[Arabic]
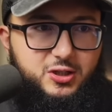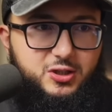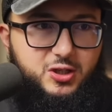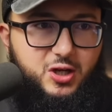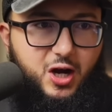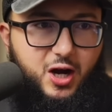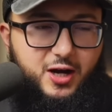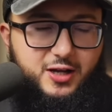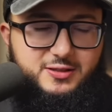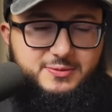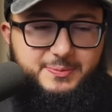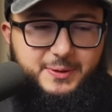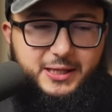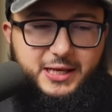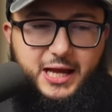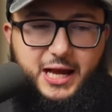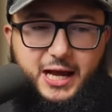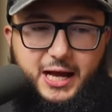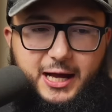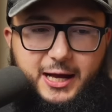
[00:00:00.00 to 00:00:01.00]
كاز
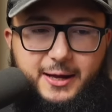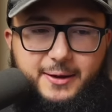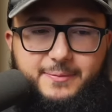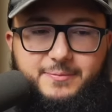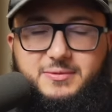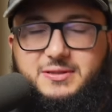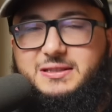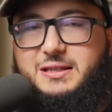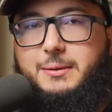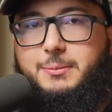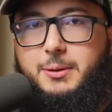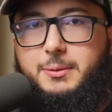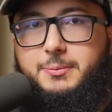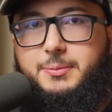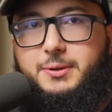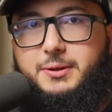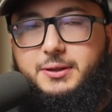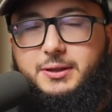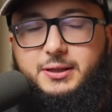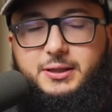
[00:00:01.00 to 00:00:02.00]
معناها سبب
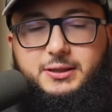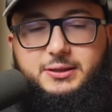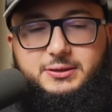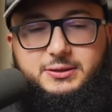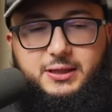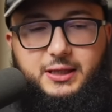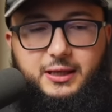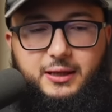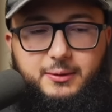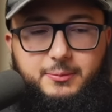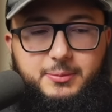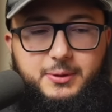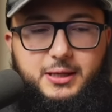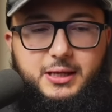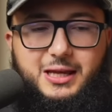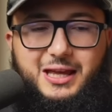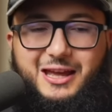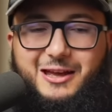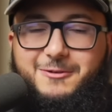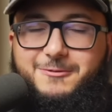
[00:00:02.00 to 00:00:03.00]
طيب
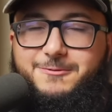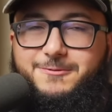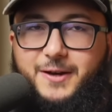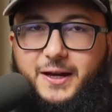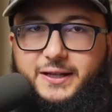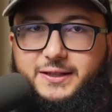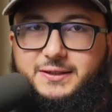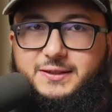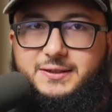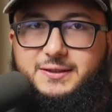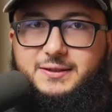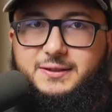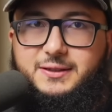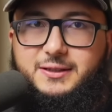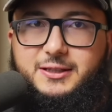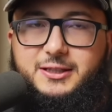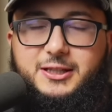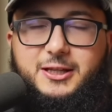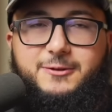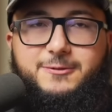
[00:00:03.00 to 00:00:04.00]
افكت
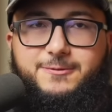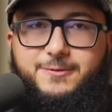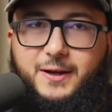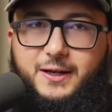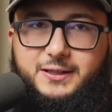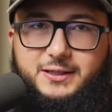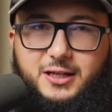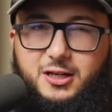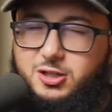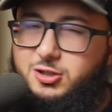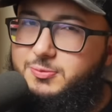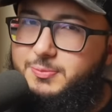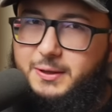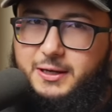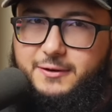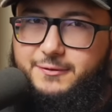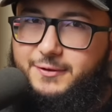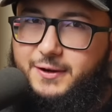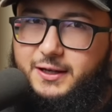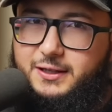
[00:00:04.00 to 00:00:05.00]
افكت ايش
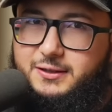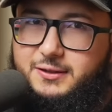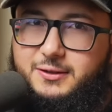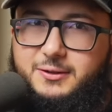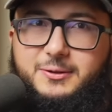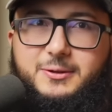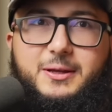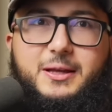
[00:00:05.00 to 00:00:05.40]
معنى افكت